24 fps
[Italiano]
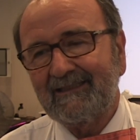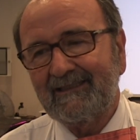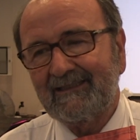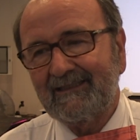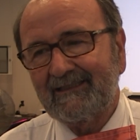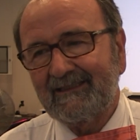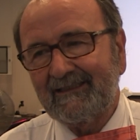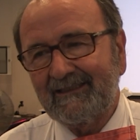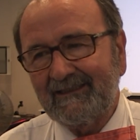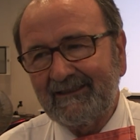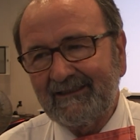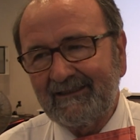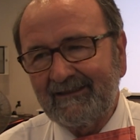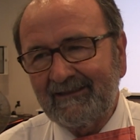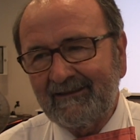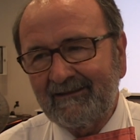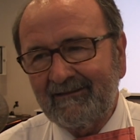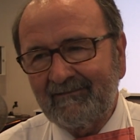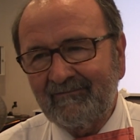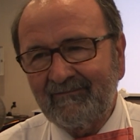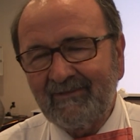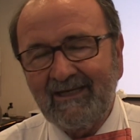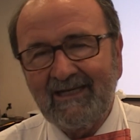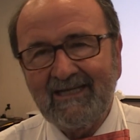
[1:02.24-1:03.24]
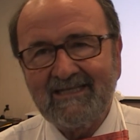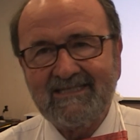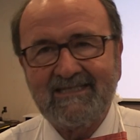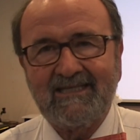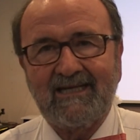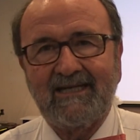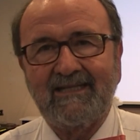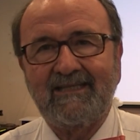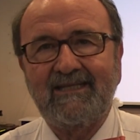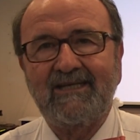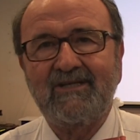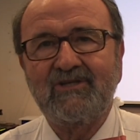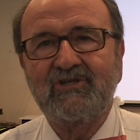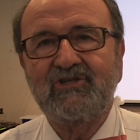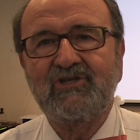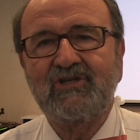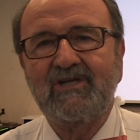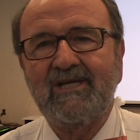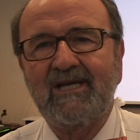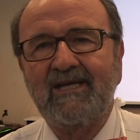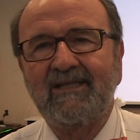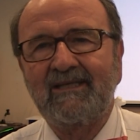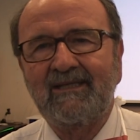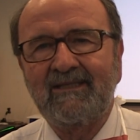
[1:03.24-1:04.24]
eh, delle
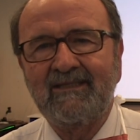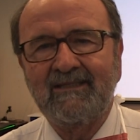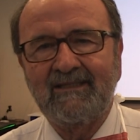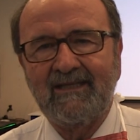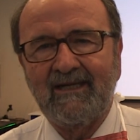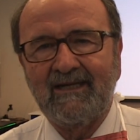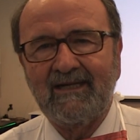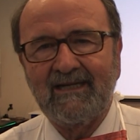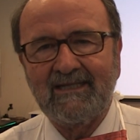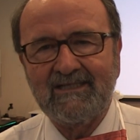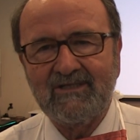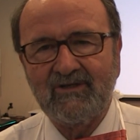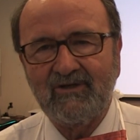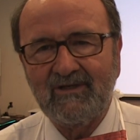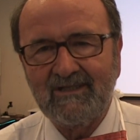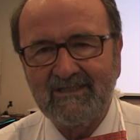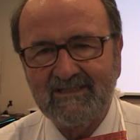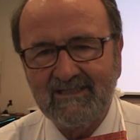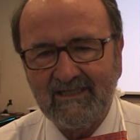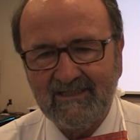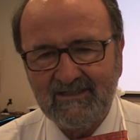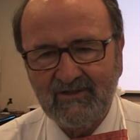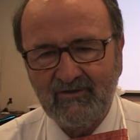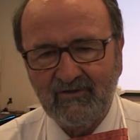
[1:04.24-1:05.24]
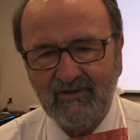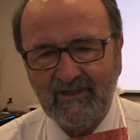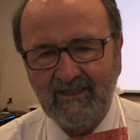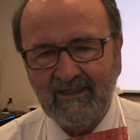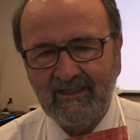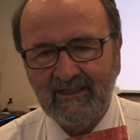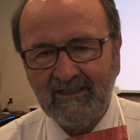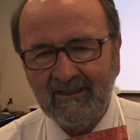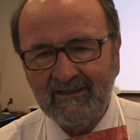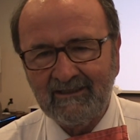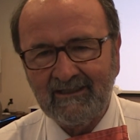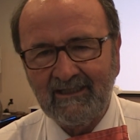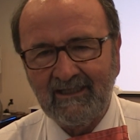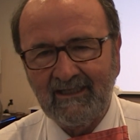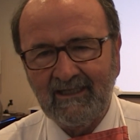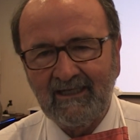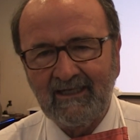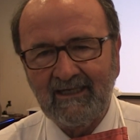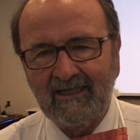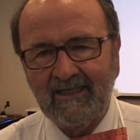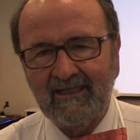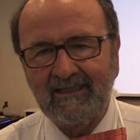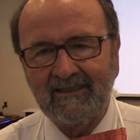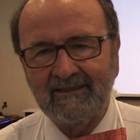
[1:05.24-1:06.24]
strategie di internazionalizzazione
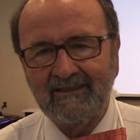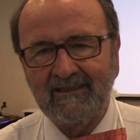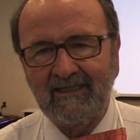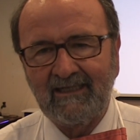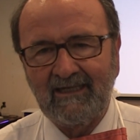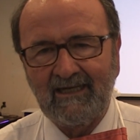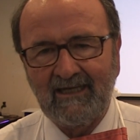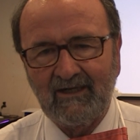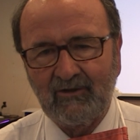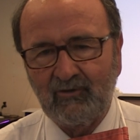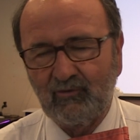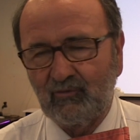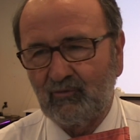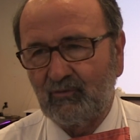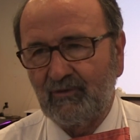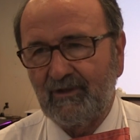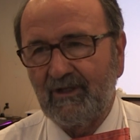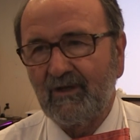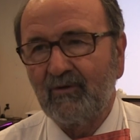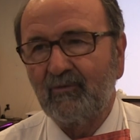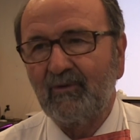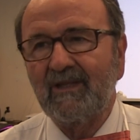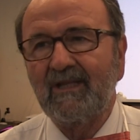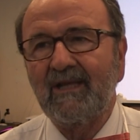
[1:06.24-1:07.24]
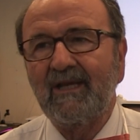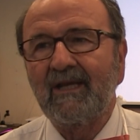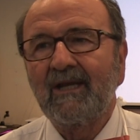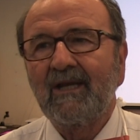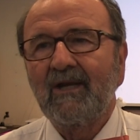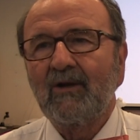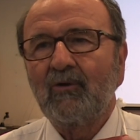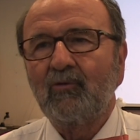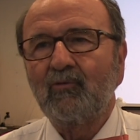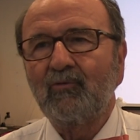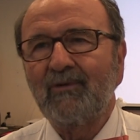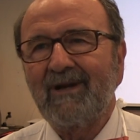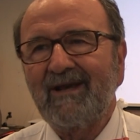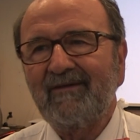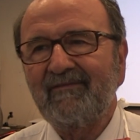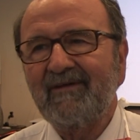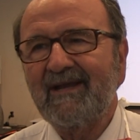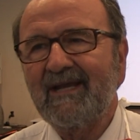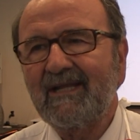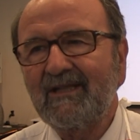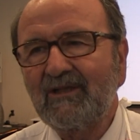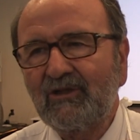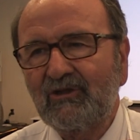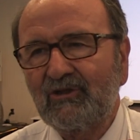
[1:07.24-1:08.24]
della, della CRUI. Quindi un
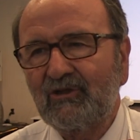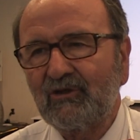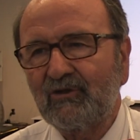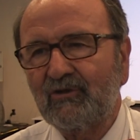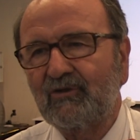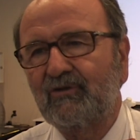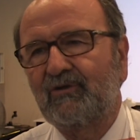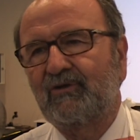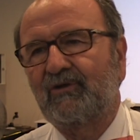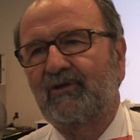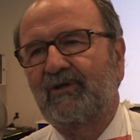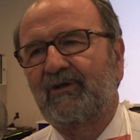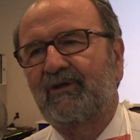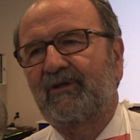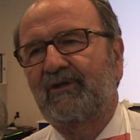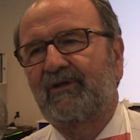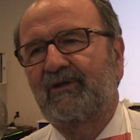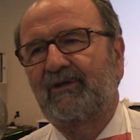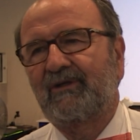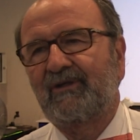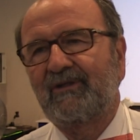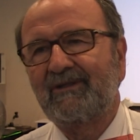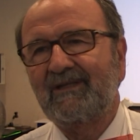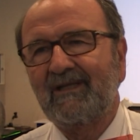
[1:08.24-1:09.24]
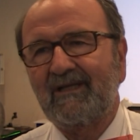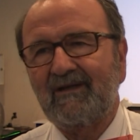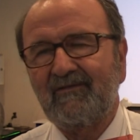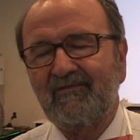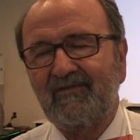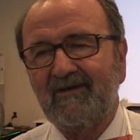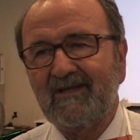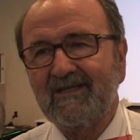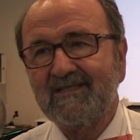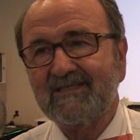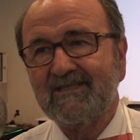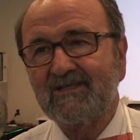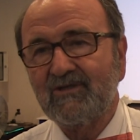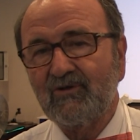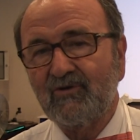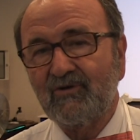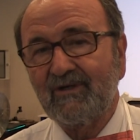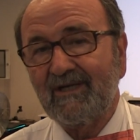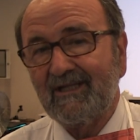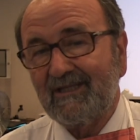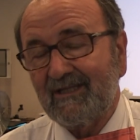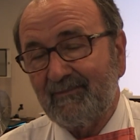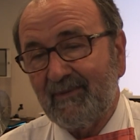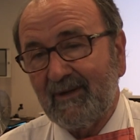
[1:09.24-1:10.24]
evento eh, di
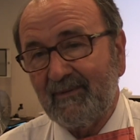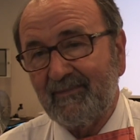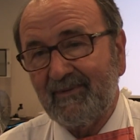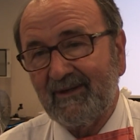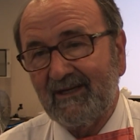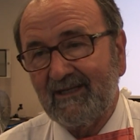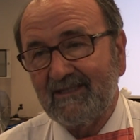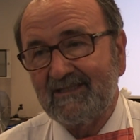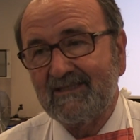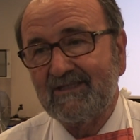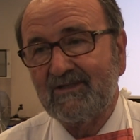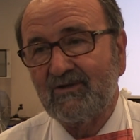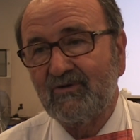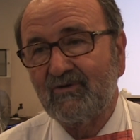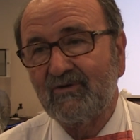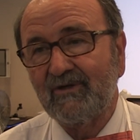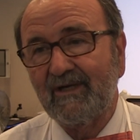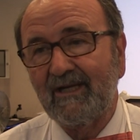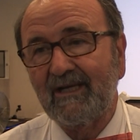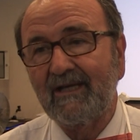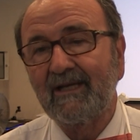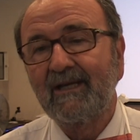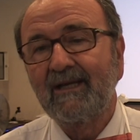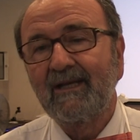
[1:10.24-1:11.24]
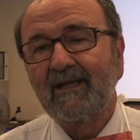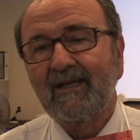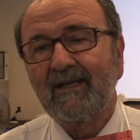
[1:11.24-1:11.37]
riflessione, di preparazione